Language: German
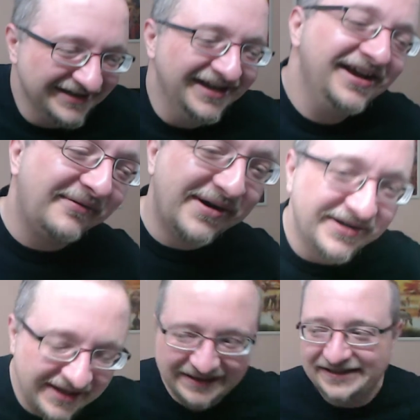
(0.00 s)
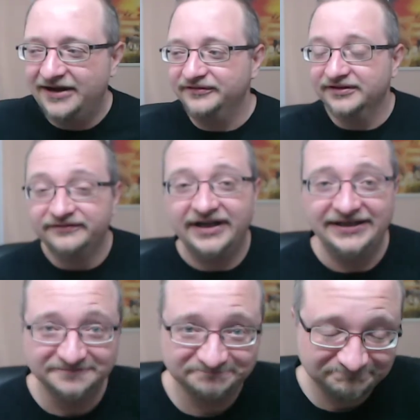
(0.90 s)
nee, aber ja, auf jeden
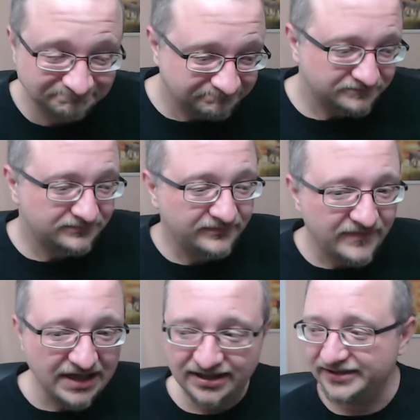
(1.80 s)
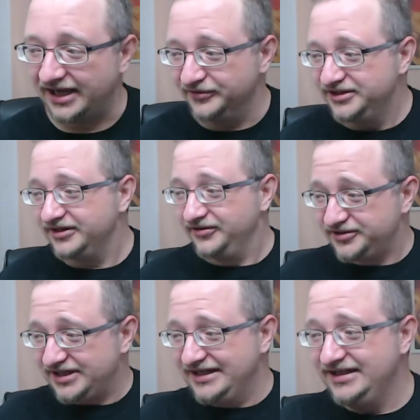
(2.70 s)
Fall. Äh, ja, und hier,
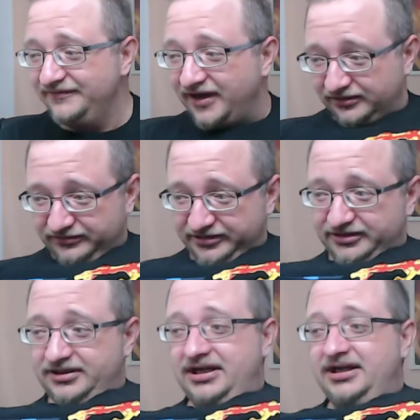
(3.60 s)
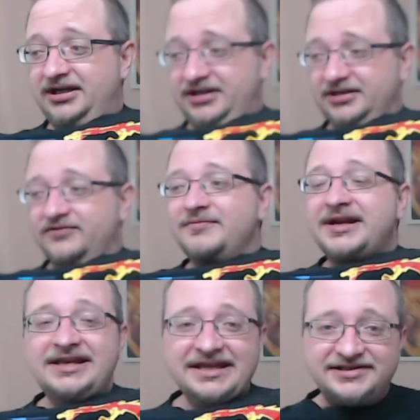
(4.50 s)
Nostalgiefaktor. Ne? guck
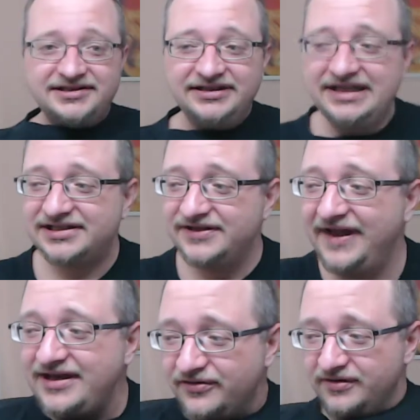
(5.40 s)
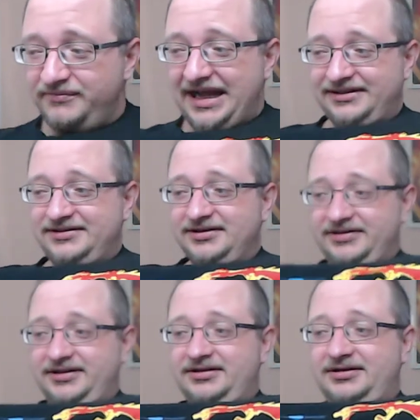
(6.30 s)
mal, die nächste, nächste Wendung im Blatt hier,
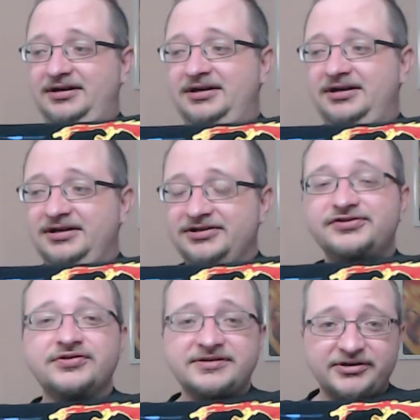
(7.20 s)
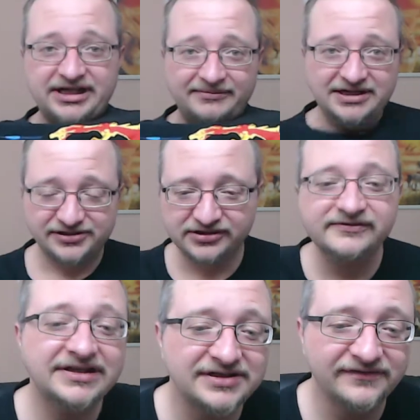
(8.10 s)
ne? So sind wir damals
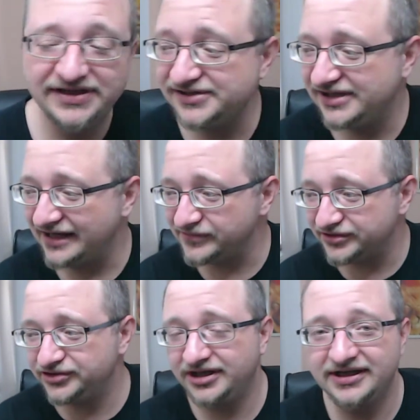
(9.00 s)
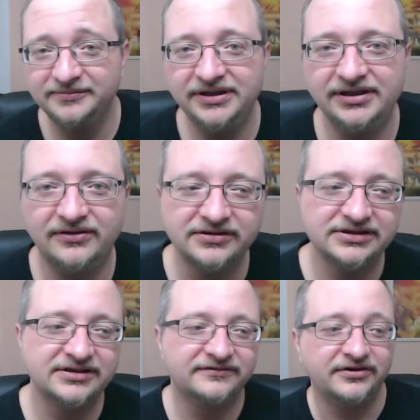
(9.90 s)
unterwegs gewesen. Gamers Check LP,
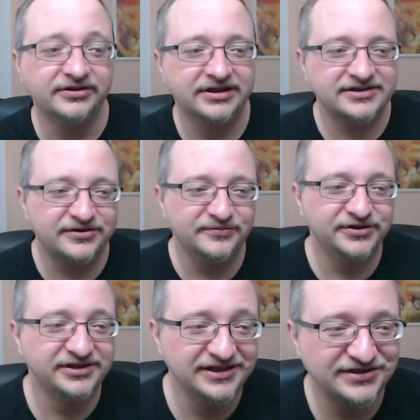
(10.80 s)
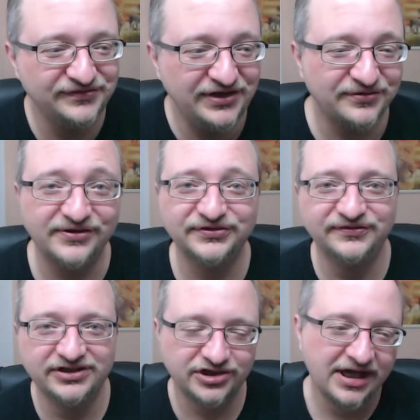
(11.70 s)
Onkel TV. Jetzt kommt hier die nächste Wendung auf
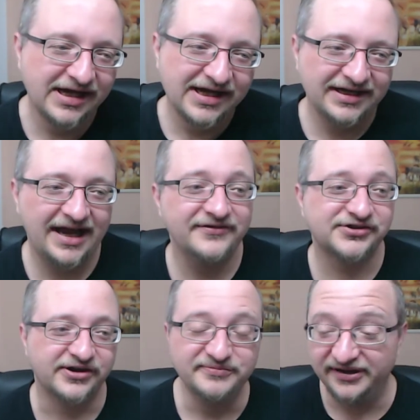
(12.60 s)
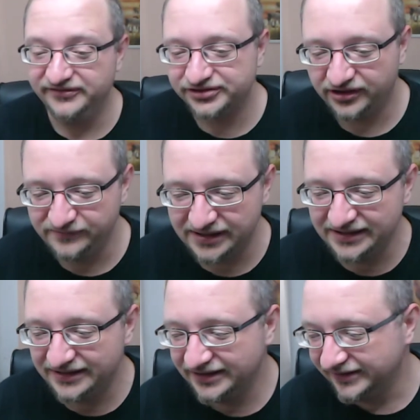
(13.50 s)
Twitch. Ja, wir schauen mal. Wir schauen
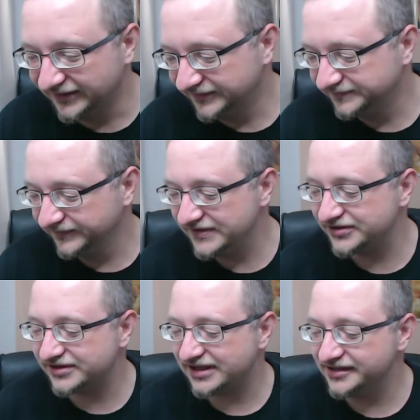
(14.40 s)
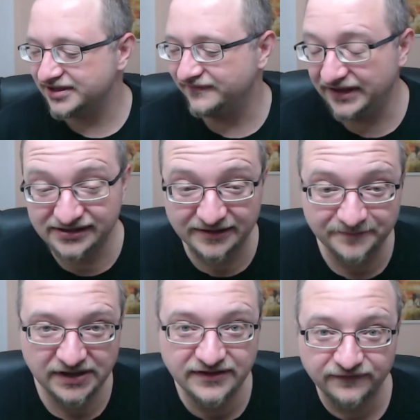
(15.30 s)
mal, äh, wie sich das alles entwickelt.
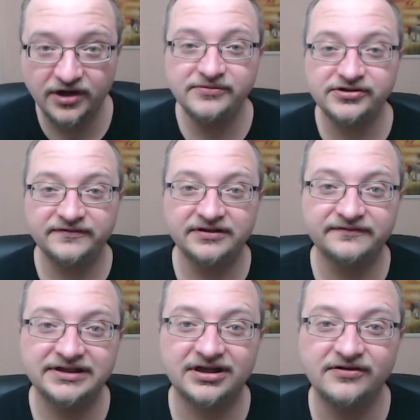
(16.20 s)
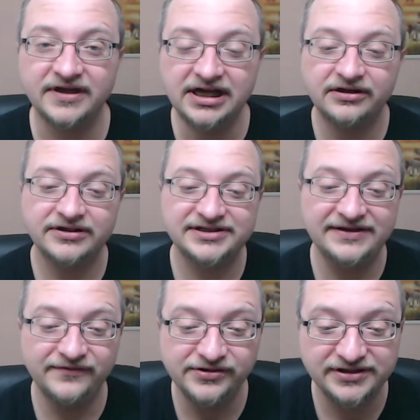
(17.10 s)
Ich freue mich auf jeden Fall drauf. Und da
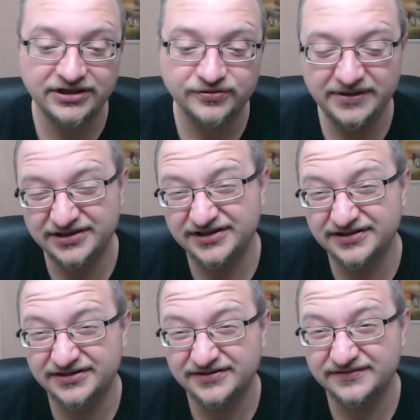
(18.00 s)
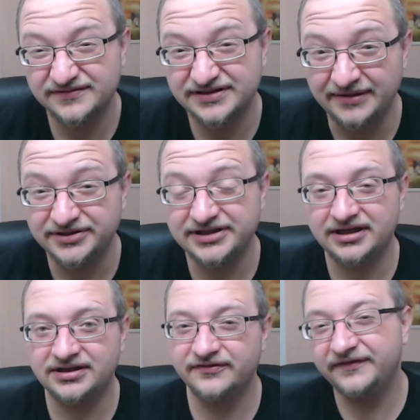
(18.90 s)
sehen wir uns dann spätestens
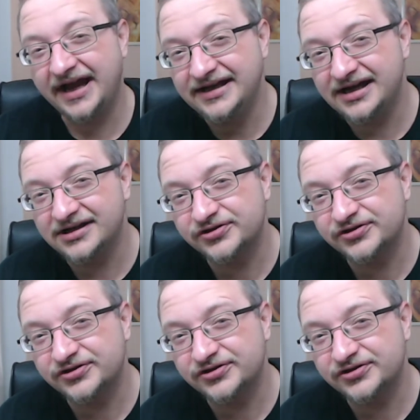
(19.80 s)
Samstag, also Freitag,